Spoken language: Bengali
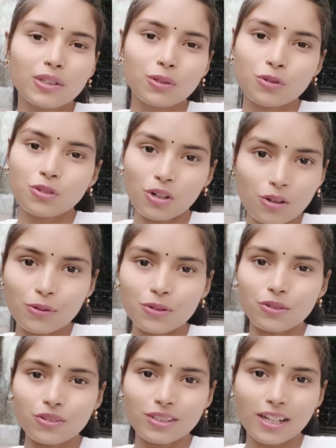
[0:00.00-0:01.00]
তো চলো ওই
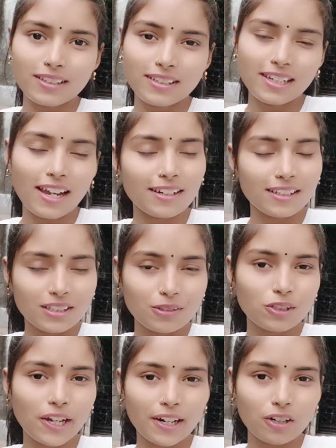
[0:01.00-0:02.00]
জন্য যাচ্ছি আর রিককেও
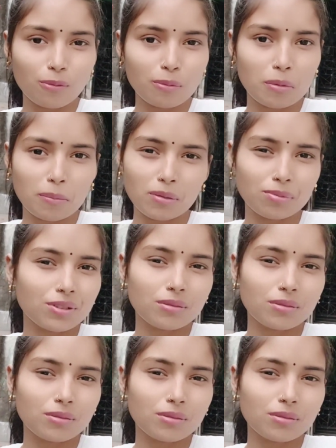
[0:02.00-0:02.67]
দেখানো হবে মামার